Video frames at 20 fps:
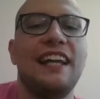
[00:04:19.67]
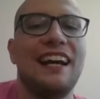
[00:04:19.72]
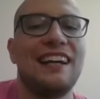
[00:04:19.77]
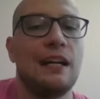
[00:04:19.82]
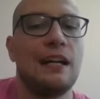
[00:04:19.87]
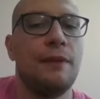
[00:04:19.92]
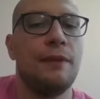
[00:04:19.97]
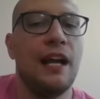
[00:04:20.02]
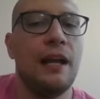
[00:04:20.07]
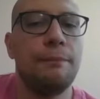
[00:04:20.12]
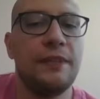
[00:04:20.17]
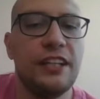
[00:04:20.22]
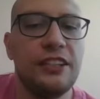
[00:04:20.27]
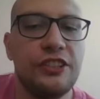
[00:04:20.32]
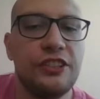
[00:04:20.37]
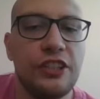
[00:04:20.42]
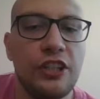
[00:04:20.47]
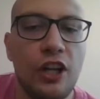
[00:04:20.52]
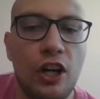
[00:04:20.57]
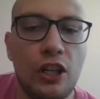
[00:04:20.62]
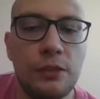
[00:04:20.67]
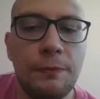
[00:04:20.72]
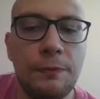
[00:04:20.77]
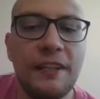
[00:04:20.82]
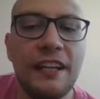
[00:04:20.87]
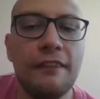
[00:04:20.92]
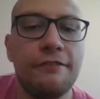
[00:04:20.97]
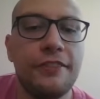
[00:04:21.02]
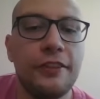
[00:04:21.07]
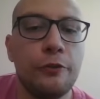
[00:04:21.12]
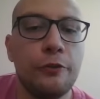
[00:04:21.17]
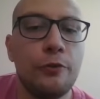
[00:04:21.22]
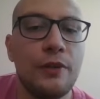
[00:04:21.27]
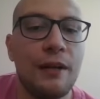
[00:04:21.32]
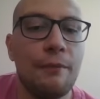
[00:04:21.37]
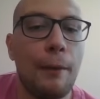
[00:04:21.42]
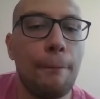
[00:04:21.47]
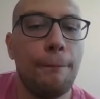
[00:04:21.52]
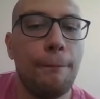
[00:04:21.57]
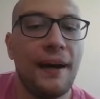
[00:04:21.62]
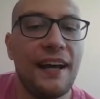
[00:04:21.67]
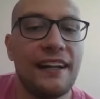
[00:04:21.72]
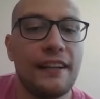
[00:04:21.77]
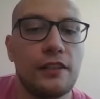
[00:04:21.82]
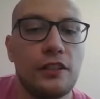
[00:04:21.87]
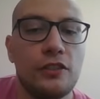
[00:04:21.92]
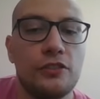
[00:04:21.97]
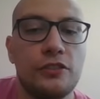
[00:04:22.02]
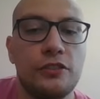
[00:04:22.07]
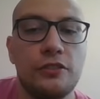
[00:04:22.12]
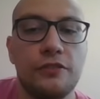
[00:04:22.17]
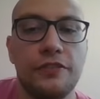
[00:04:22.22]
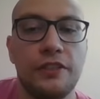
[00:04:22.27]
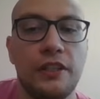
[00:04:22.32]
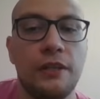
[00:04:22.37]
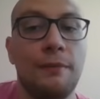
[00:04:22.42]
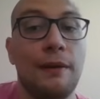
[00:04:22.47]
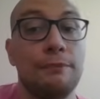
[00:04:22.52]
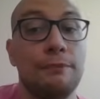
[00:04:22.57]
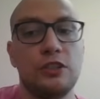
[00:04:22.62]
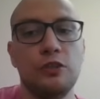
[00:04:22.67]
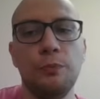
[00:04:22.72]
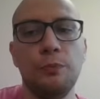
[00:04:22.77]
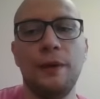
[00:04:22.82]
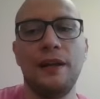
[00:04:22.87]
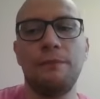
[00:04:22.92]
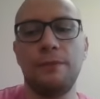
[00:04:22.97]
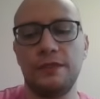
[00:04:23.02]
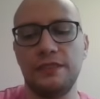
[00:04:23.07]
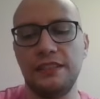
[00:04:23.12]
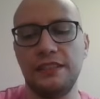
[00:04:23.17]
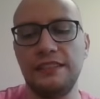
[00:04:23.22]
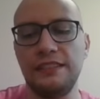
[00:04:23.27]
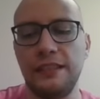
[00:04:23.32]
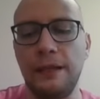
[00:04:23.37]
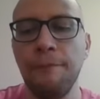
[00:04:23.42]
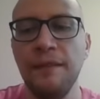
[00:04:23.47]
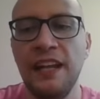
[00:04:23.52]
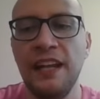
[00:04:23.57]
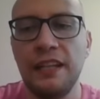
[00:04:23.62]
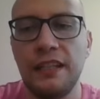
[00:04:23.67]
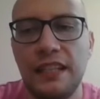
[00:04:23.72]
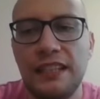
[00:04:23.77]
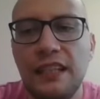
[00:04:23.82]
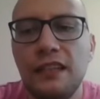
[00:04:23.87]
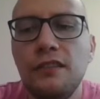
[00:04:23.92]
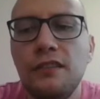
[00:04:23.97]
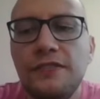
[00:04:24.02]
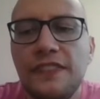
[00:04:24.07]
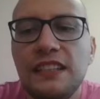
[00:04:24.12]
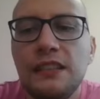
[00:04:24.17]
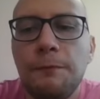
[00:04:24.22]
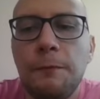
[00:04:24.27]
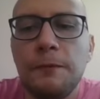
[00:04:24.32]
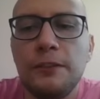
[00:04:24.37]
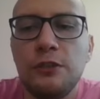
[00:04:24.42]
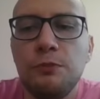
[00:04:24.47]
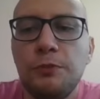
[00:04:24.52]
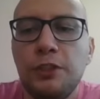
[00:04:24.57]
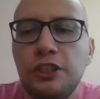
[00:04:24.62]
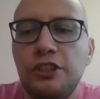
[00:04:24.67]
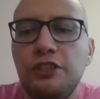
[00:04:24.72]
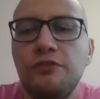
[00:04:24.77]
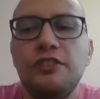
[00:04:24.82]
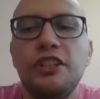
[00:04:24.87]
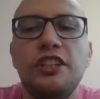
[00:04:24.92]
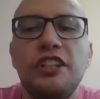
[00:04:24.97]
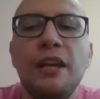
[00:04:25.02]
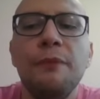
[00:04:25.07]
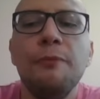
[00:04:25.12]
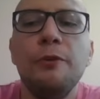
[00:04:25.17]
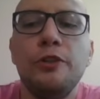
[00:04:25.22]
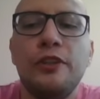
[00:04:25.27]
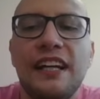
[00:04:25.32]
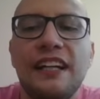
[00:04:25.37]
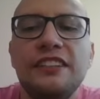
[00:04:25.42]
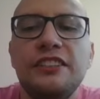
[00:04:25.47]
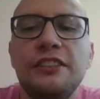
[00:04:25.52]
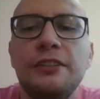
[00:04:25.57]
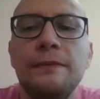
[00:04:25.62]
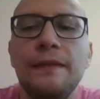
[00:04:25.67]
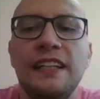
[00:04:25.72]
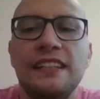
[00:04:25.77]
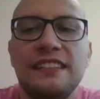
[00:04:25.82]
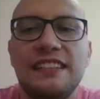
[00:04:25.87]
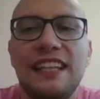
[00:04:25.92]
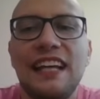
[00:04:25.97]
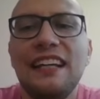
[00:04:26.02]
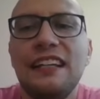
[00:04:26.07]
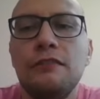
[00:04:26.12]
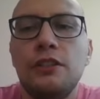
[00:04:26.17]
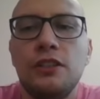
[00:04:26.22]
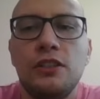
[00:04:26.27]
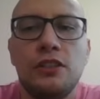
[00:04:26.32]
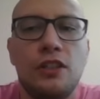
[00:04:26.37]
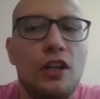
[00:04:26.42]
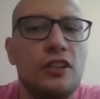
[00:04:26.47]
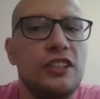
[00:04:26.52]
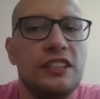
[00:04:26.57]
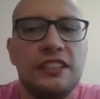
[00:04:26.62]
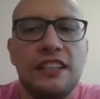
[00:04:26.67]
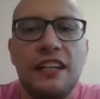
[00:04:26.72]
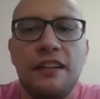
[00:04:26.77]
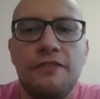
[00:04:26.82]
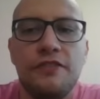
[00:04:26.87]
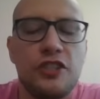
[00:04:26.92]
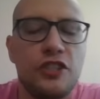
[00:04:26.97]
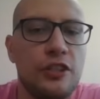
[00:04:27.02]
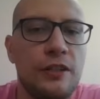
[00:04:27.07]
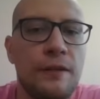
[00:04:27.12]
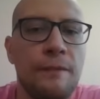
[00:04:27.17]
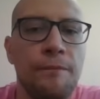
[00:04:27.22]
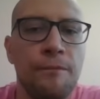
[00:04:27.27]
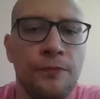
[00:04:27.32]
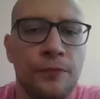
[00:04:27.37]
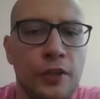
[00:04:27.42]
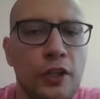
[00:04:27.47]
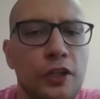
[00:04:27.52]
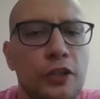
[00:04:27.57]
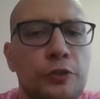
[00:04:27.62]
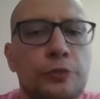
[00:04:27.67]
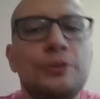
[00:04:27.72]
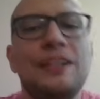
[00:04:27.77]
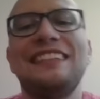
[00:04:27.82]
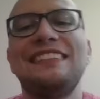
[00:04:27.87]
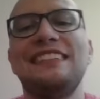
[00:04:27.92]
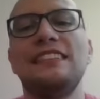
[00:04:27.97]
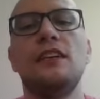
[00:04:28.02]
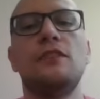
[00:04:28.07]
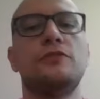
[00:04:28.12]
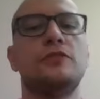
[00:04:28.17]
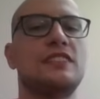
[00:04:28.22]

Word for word: gram E5, odbijam figurę, mam parę gońców i mam super pozycję. Dlatego w ten sposób przeciwnik nie mógł grać, zagrał on goniec F3, no i tutaj znowu